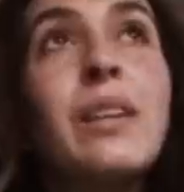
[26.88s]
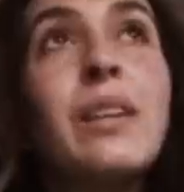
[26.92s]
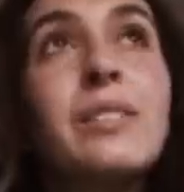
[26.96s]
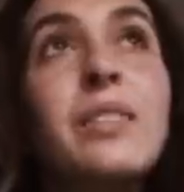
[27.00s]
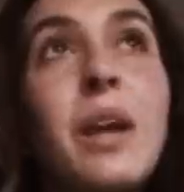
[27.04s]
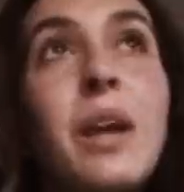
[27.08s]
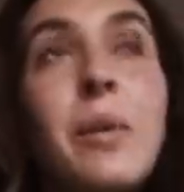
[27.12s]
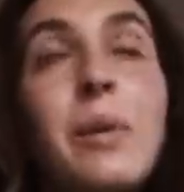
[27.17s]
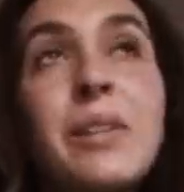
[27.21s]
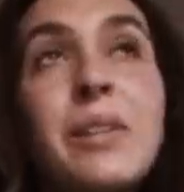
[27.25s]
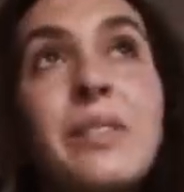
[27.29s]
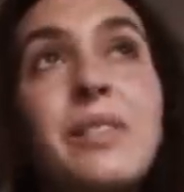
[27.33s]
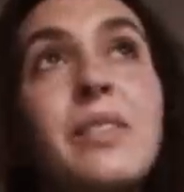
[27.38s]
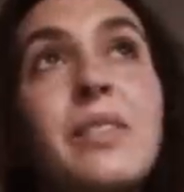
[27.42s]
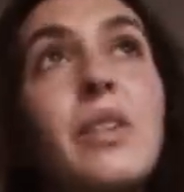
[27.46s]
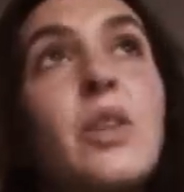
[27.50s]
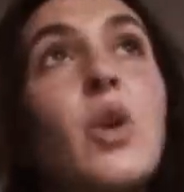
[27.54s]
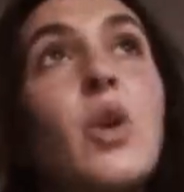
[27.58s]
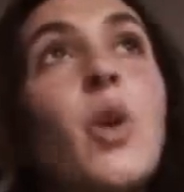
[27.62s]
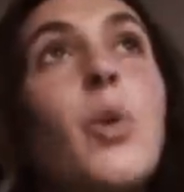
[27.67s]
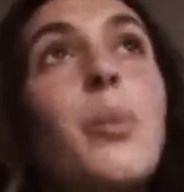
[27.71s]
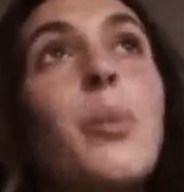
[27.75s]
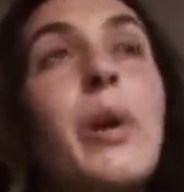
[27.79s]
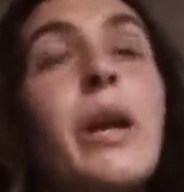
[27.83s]
hacía
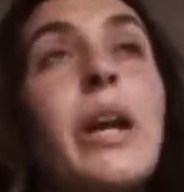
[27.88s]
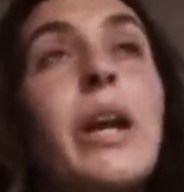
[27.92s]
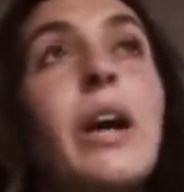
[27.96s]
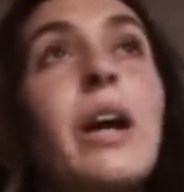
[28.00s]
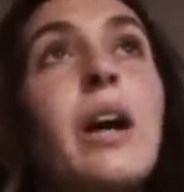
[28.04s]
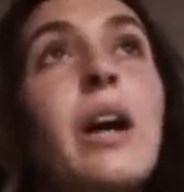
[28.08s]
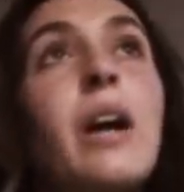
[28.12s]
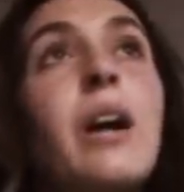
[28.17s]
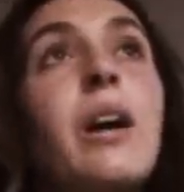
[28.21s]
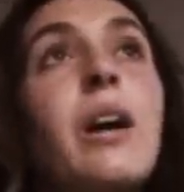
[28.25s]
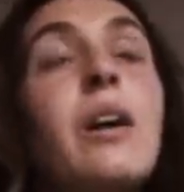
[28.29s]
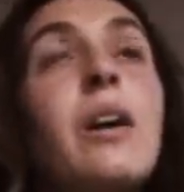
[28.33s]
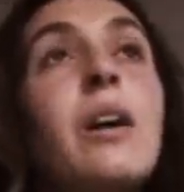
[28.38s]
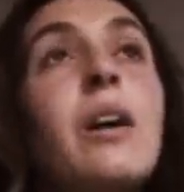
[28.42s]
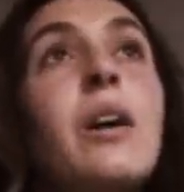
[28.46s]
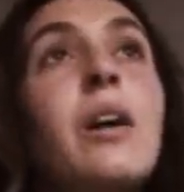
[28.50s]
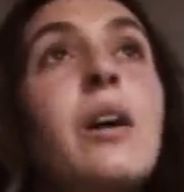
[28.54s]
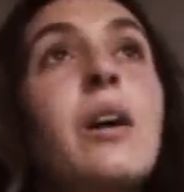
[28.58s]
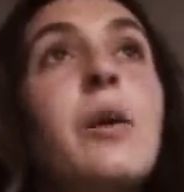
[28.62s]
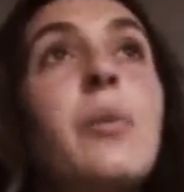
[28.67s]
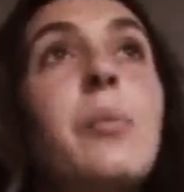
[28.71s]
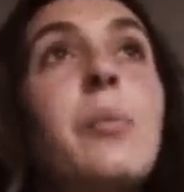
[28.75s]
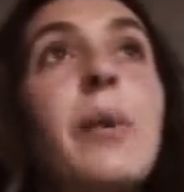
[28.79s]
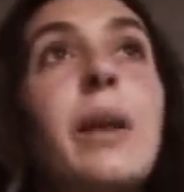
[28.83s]
vestidos para
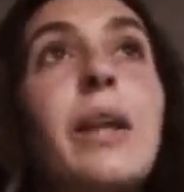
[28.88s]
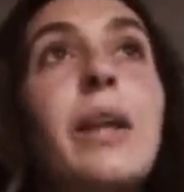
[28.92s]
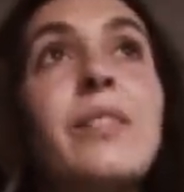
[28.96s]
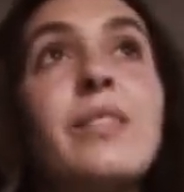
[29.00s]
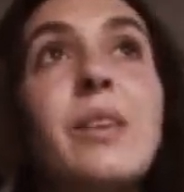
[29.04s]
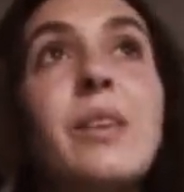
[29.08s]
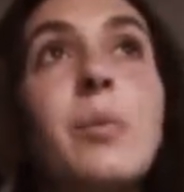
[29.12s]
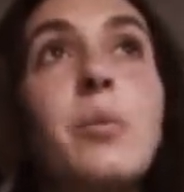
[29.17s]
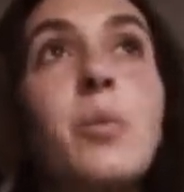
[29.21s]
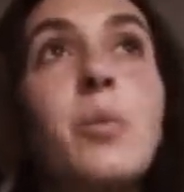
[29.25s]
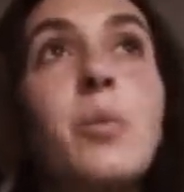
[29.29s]
para esas